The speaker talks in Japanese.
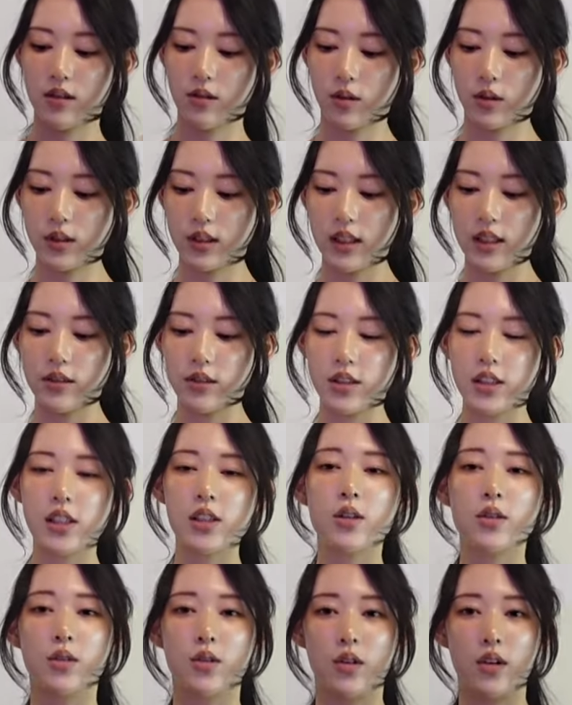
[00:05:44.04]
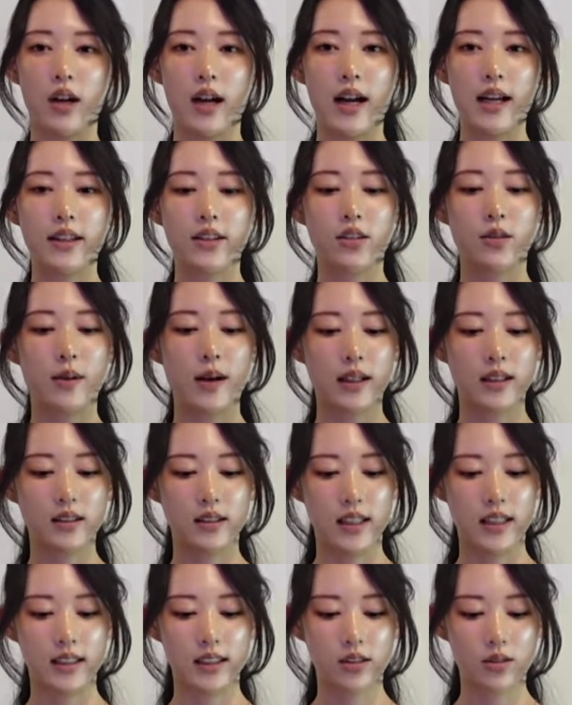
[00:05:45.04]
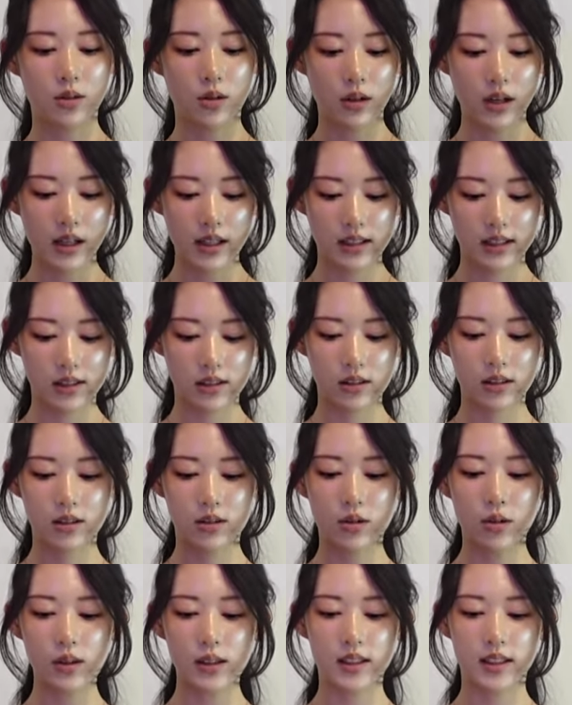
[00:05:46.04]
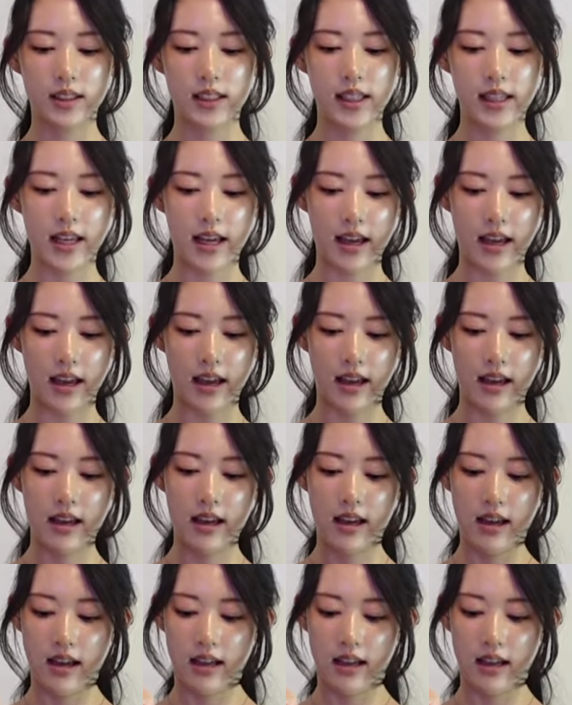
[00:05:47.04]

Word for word: こちらの白のハンドバッグですこれすっごい好きで